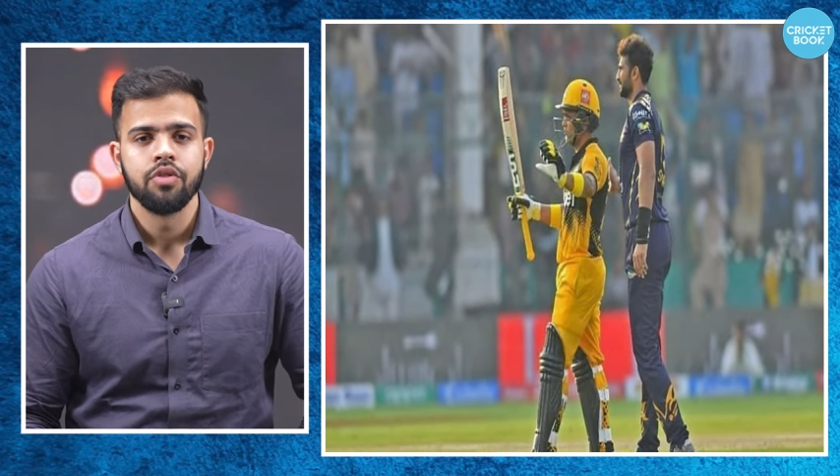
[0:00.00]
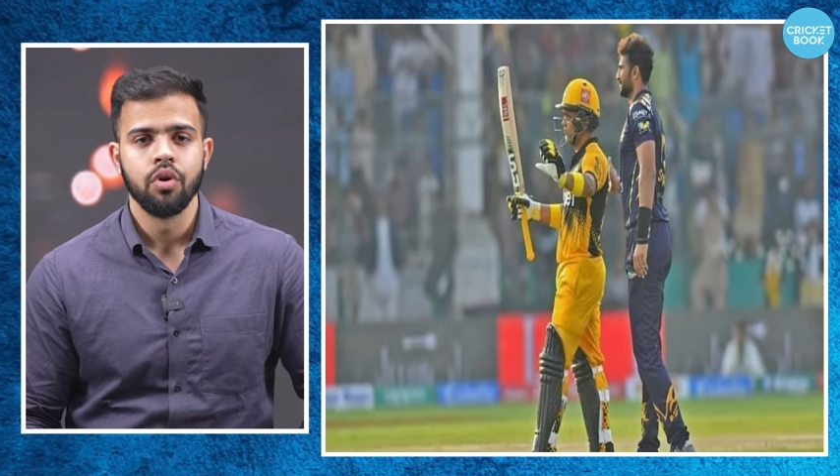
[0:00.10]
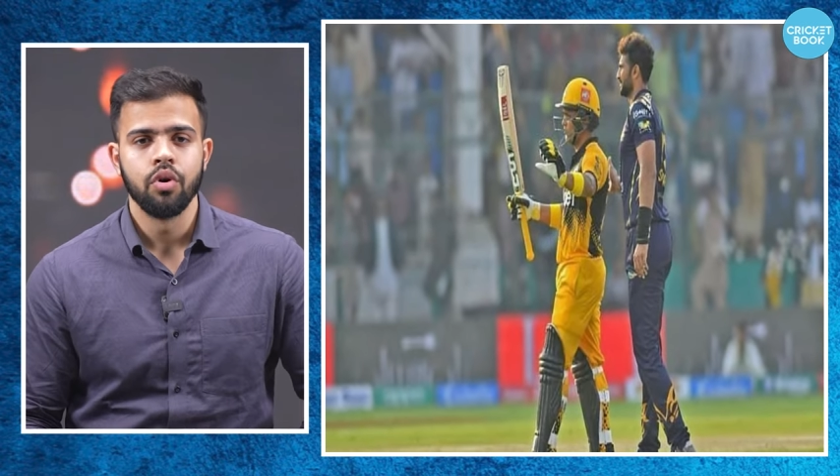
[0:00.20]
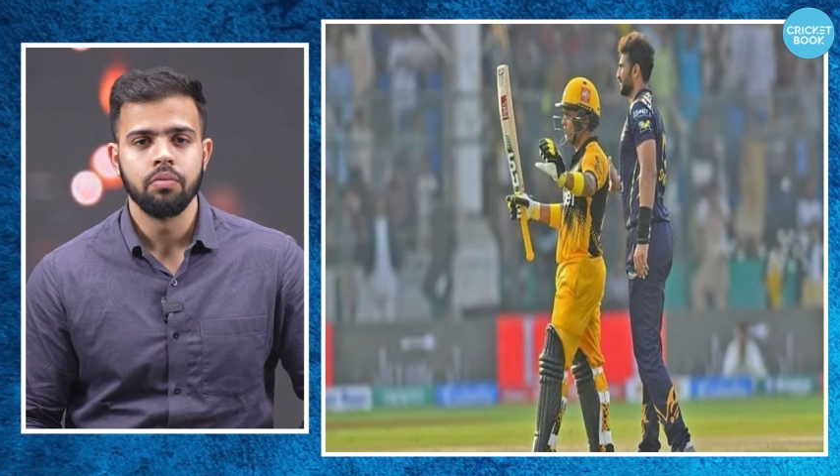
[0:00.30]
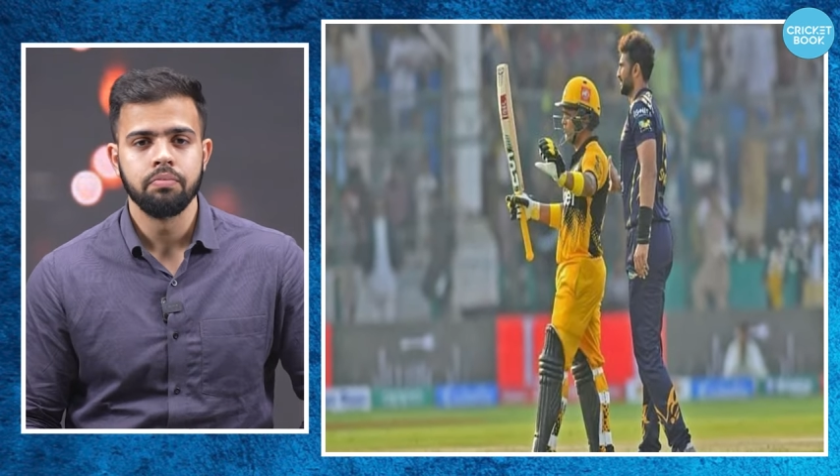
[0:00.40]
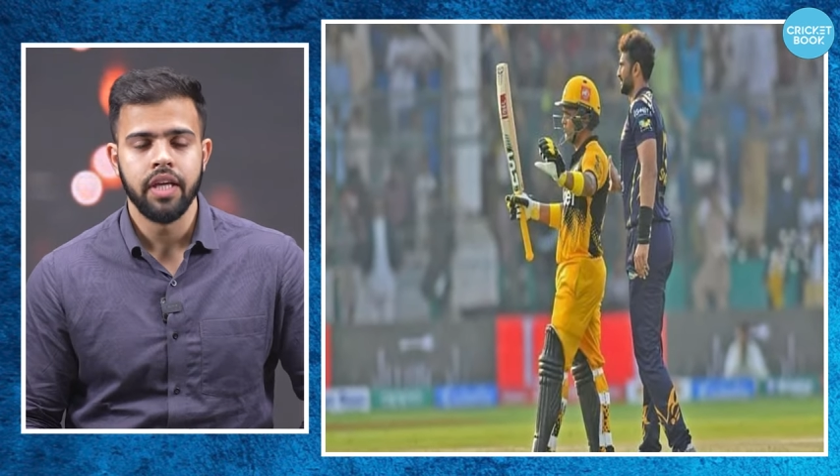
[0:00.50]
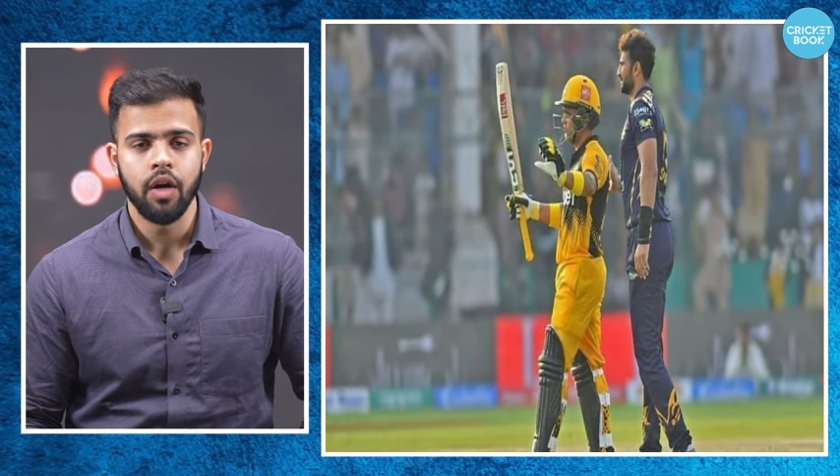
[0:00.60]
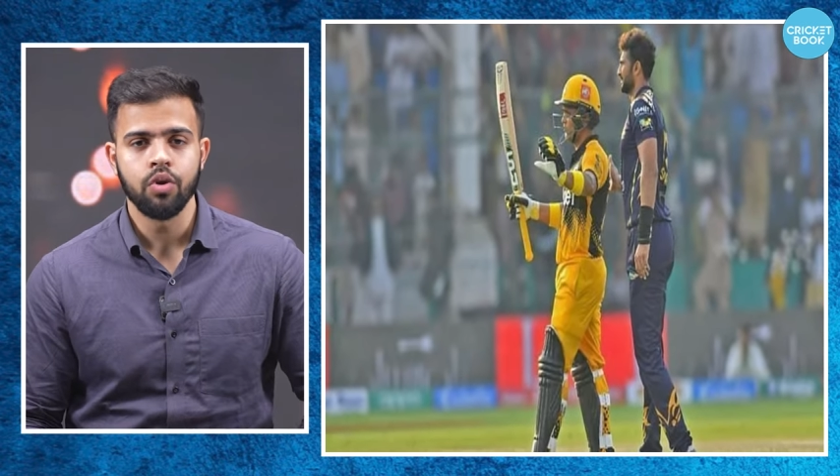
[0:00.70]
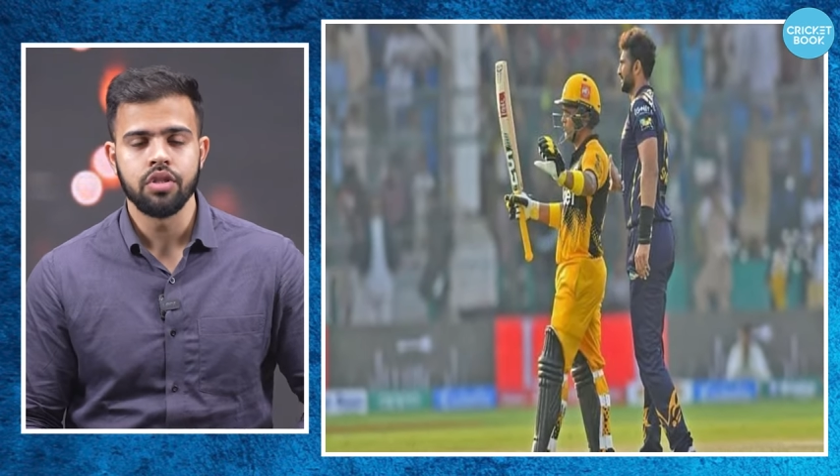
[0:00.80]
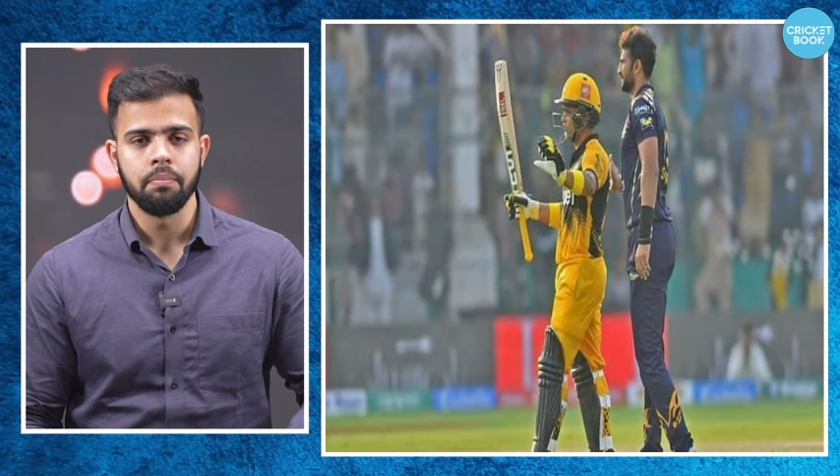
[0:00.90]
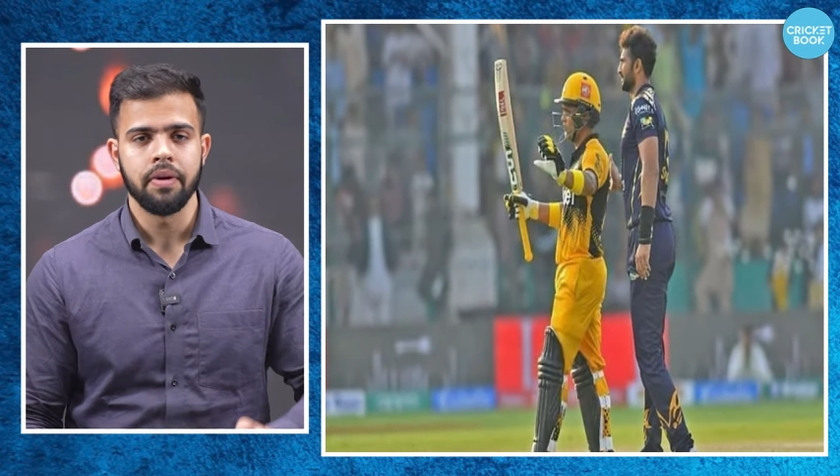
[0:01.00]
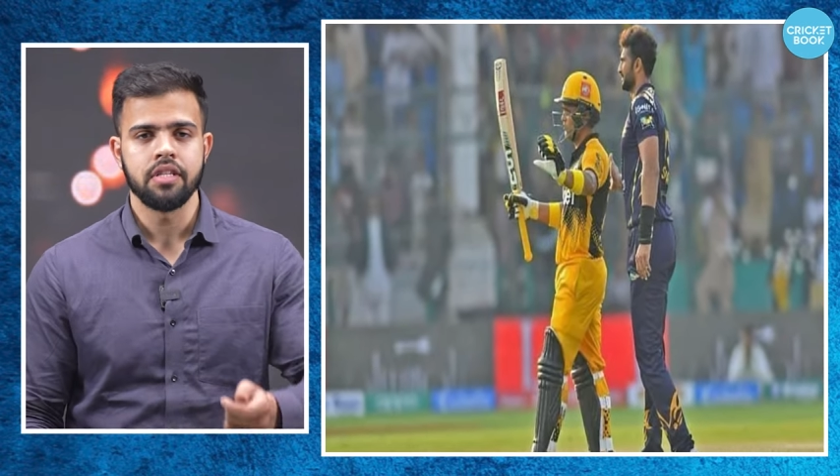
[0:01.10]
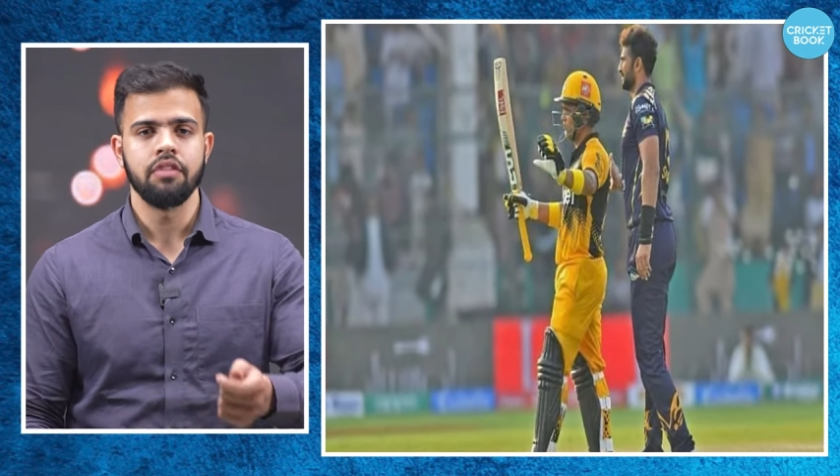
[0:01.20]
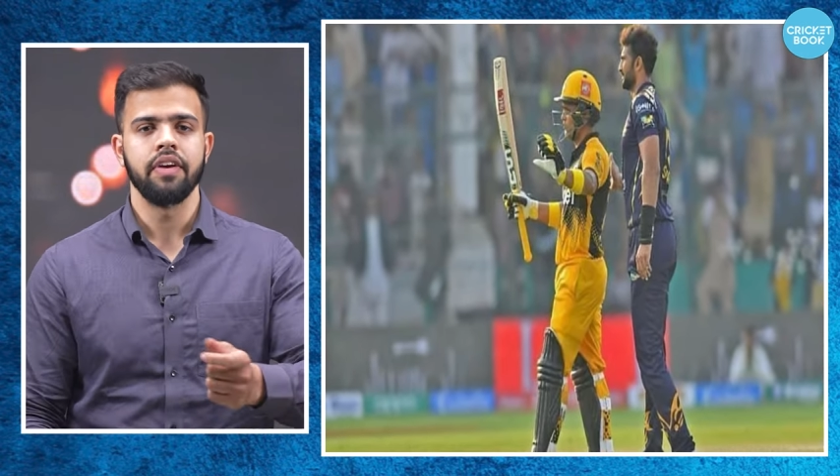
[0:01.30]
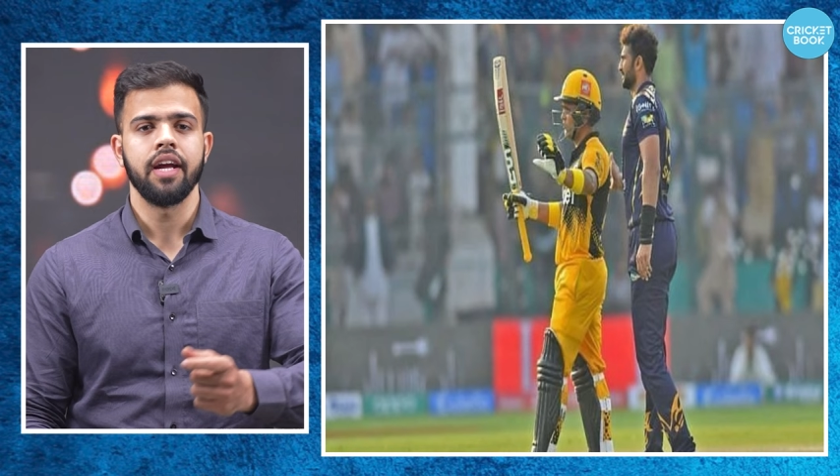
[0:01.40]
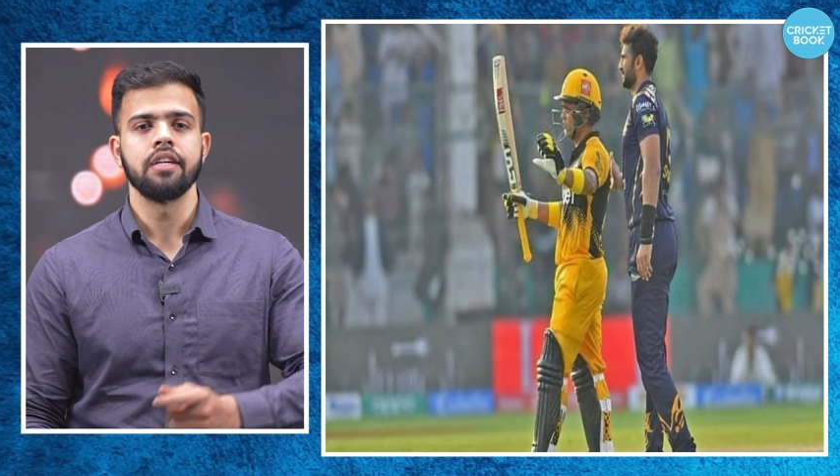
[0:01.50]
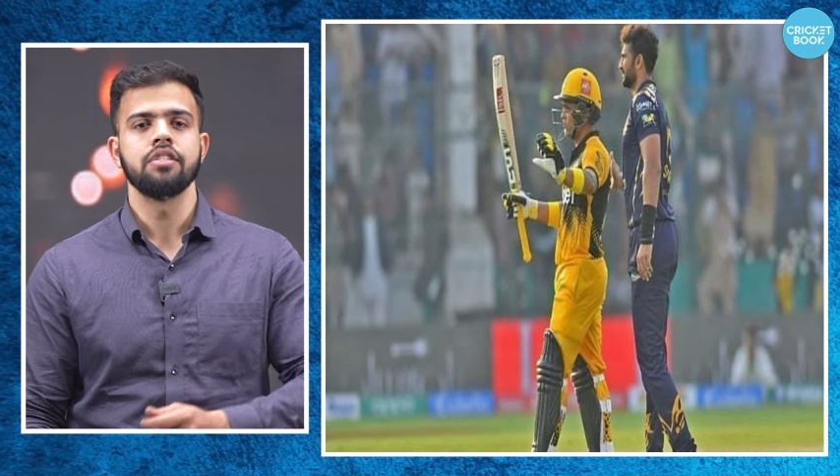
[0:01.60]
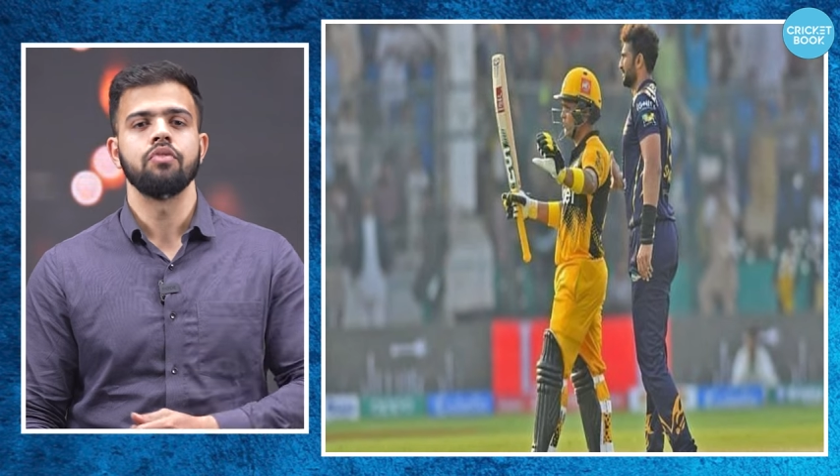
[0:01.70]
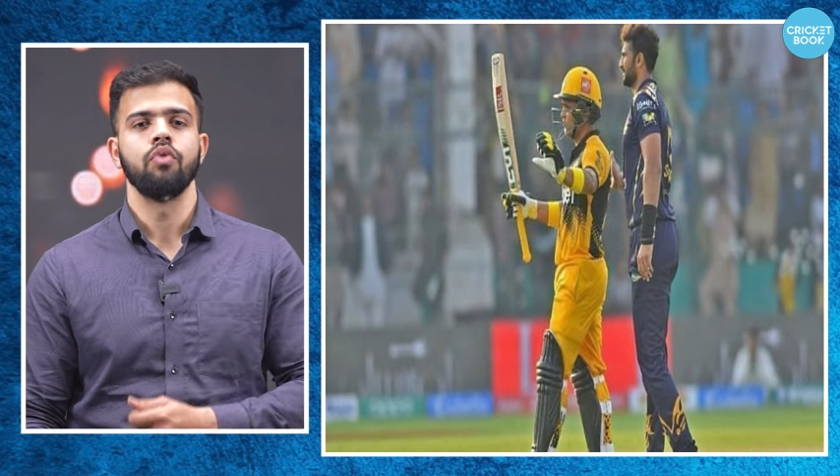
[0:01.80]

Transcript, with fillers: तो ये कुछ इंप्रेसिव विकेट्स